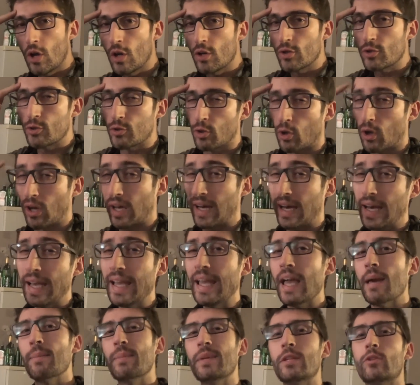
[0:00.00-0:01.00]
se
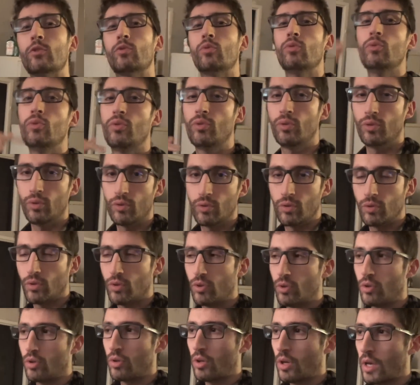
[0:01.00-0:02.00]
réhabitue
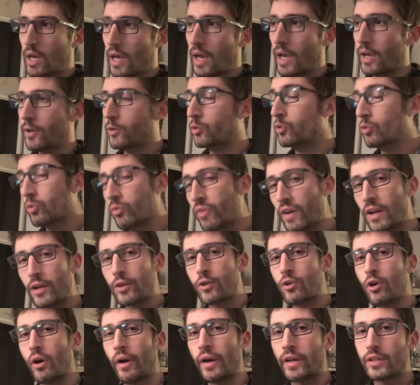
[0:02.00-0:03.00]
à une nouvelle
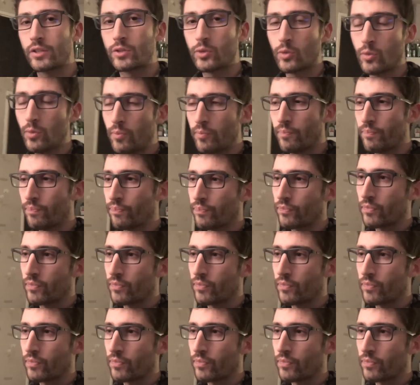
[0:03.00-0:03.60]
correction